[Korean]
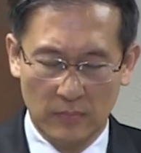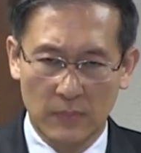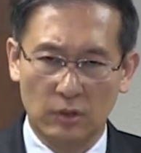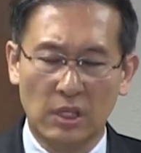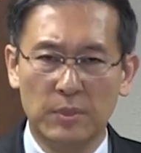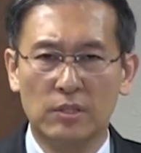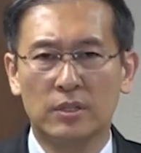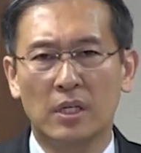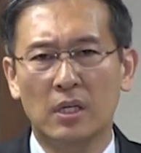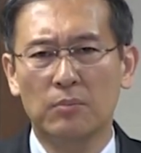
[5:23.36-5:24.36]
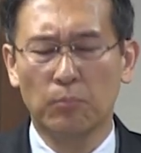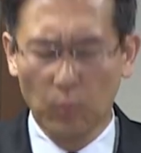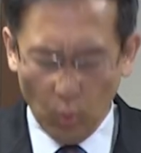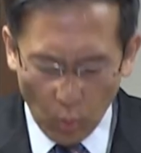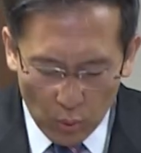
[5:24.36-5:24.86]
그렇다면 이렇게
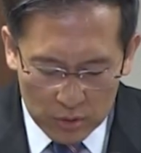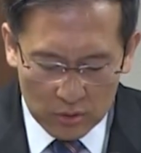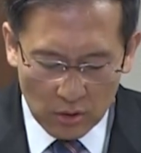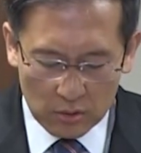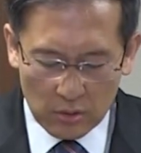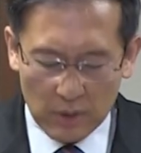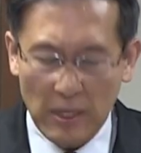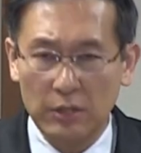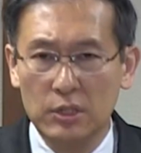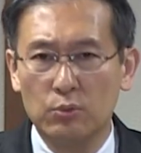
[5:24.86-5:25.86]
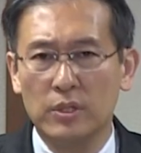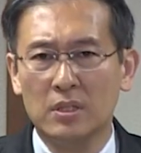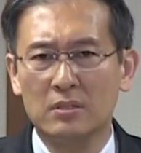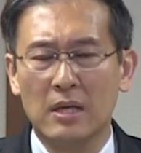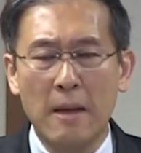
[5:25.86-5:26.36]
모든 것들이 바뀌고
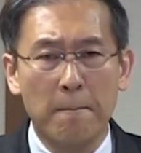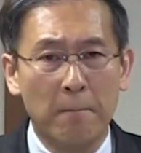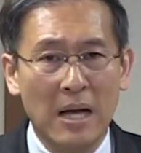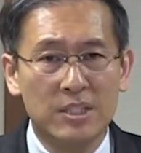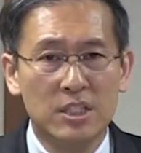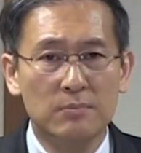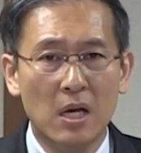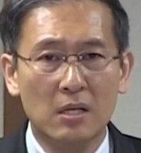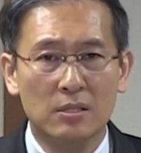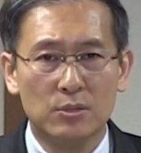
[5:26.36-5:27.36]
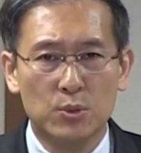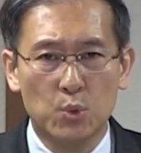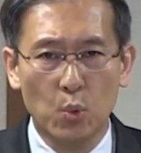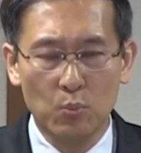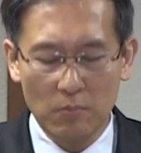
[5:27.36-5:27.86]
있는 마지막
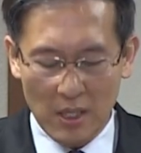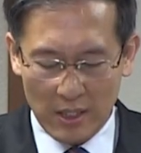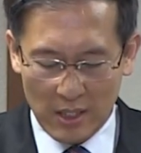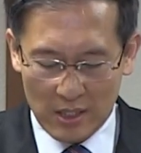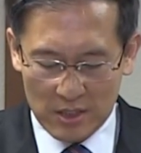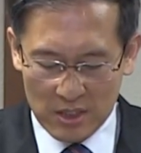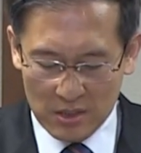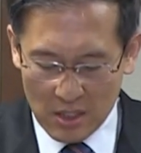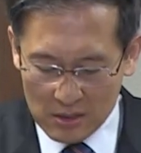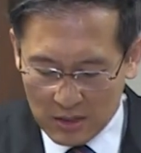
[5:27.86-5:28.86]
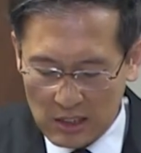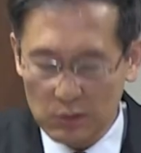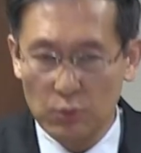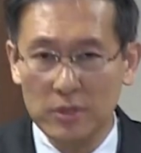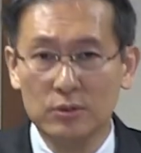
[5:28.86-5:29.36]
종말의 시대를
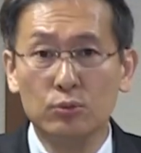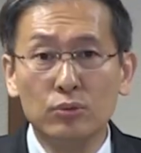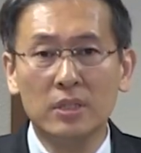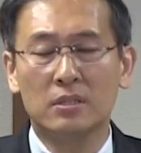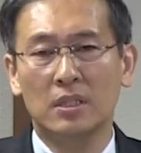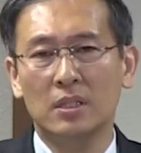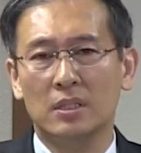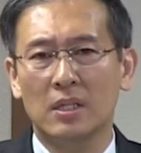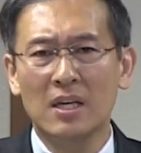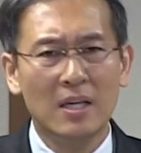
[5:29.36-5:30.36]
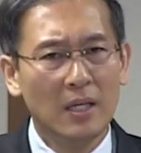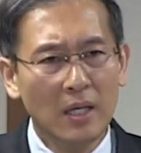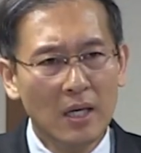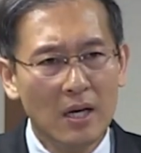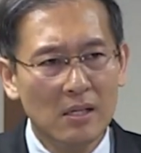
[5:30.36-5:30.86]
살고 있는 우리들이
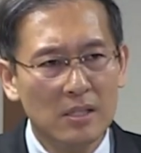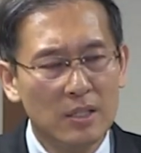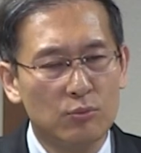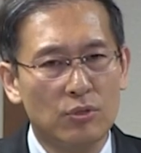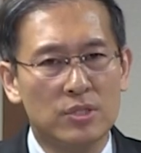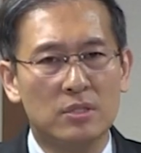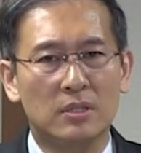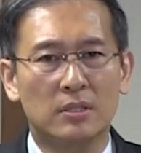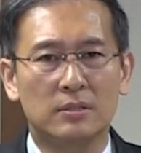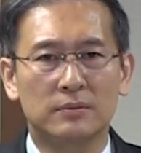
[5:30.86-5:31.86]
해야 할 일이 무엇인가?